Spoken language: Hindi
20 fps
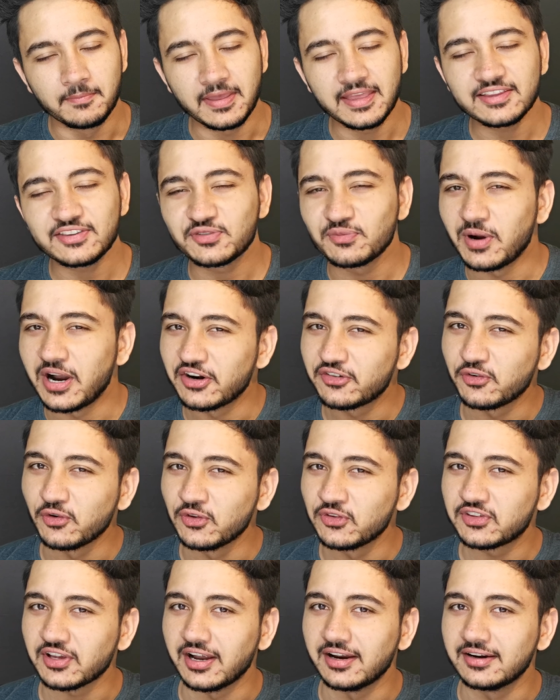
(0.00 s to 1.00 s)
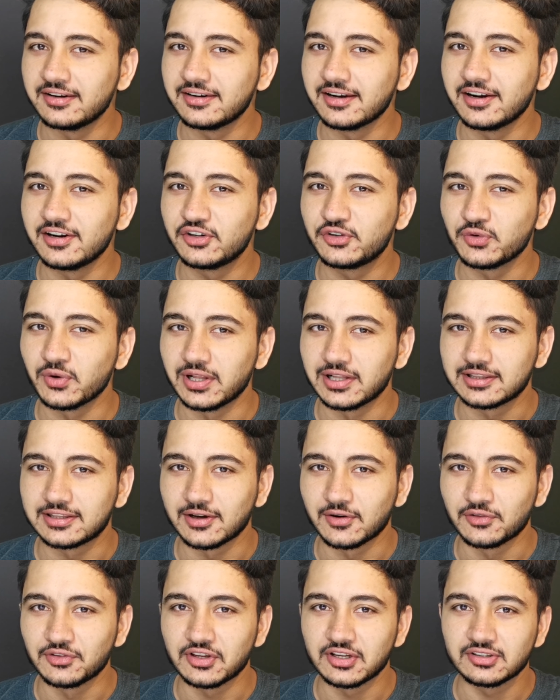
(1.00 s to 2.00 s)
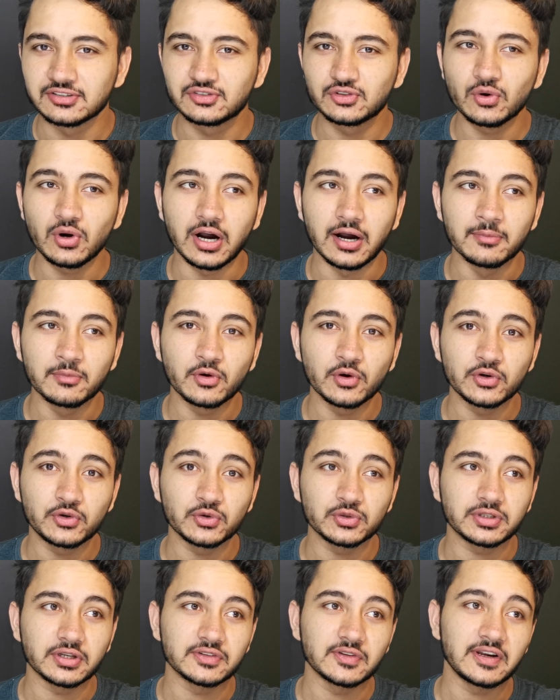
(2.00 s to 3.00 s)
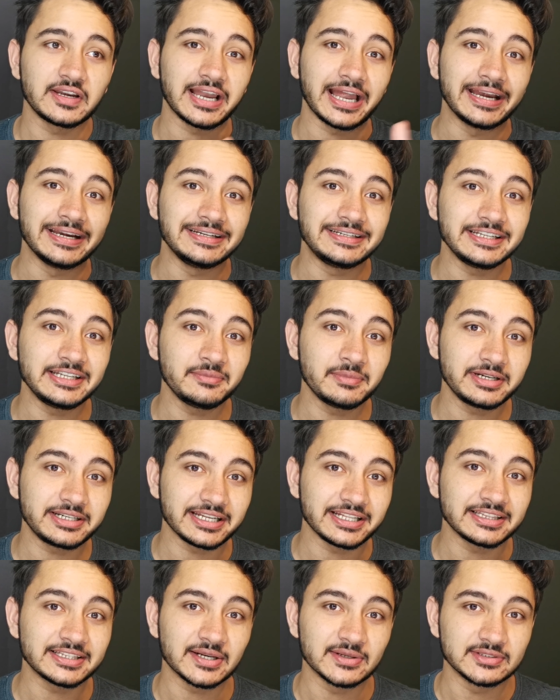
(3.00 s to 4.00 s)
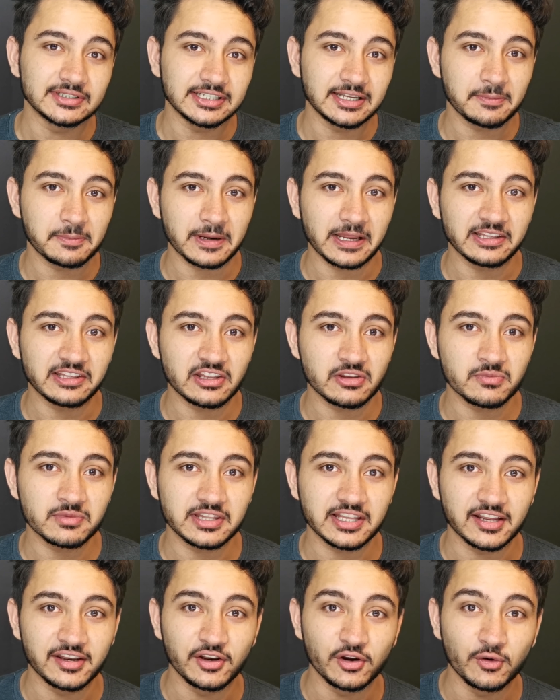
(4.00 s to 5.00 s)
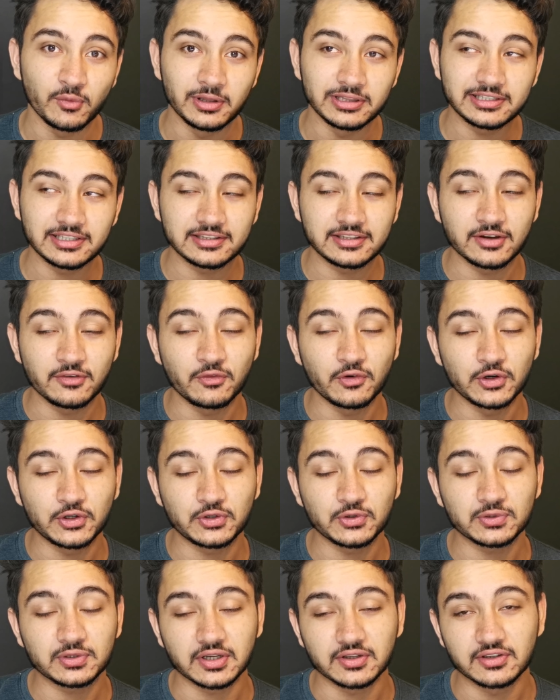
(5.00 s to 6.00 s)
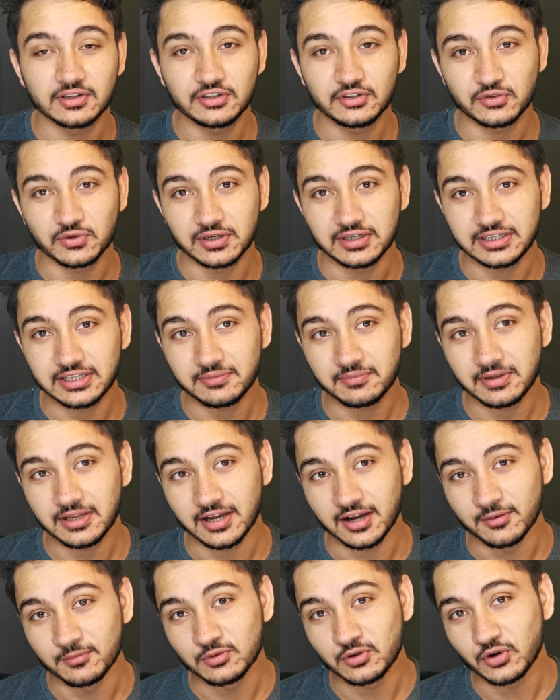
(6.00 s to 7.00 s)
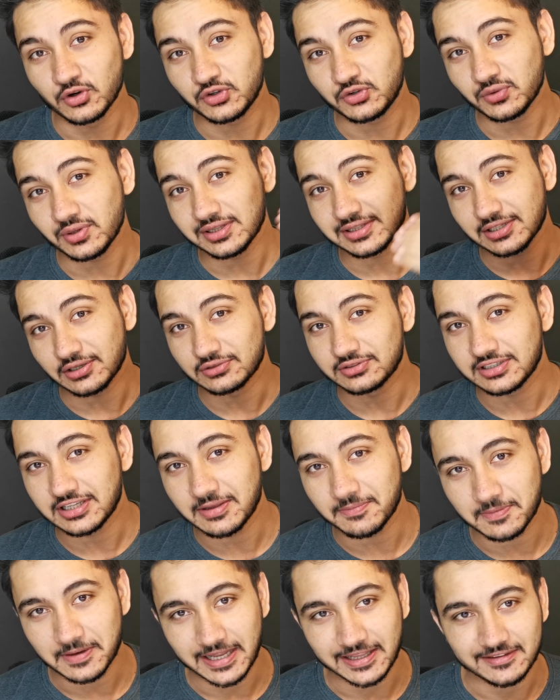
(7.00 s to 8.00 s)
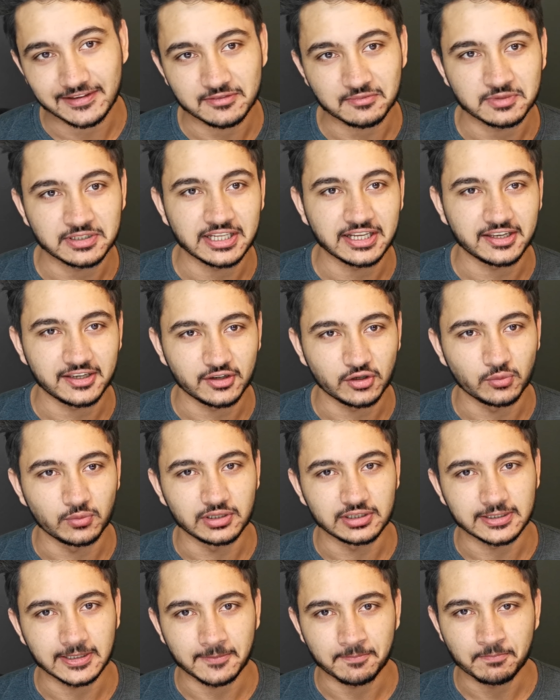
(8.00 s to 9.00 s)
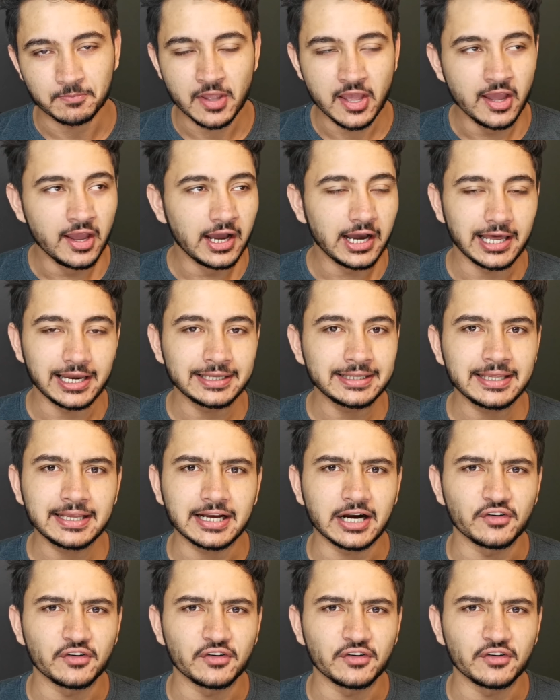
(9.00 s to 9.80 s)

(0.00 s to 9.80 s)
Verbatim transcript: बेस स्मार्टफोन्स अंडर 12,000 जो हमको 2019 में 10,000 की प्राइस रेंज में देखने को मिलते थे वो 2020 में हमको 12,000 की प्राइस रेंज में देखने को मिलते हैं हालांकि